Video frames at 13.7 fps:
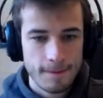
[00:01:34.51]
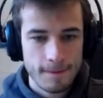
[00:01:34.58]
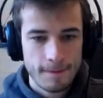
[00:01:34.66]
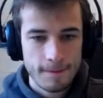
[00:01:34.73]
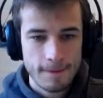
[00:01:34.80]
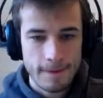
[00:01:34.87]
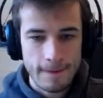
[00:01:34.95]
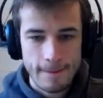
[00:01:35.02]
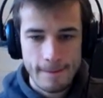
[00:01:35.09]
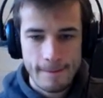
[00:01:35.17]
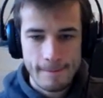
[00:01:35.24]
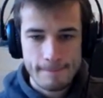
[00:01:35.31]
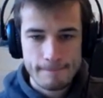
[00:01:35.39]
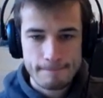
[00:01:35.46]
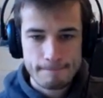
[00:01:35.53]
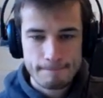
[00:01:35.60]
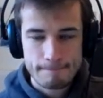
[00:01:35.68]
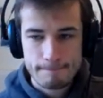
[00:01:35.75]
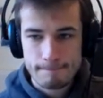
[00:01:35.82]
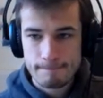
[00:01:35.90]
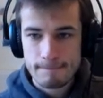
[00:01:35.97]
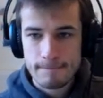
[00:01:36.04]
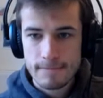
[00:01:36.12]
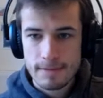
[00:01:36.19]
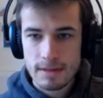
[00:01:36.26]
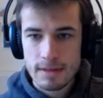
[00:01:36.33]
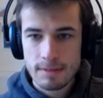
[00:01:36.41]
Ok.
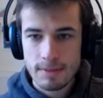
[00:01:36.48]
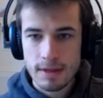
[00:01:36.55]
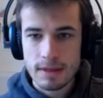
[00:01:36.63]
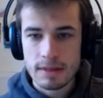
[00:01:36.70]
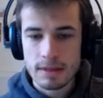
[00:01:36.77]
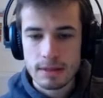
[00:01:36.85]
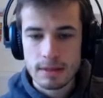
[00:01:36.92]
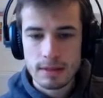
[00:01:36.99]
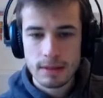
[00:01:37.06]
C'est parti.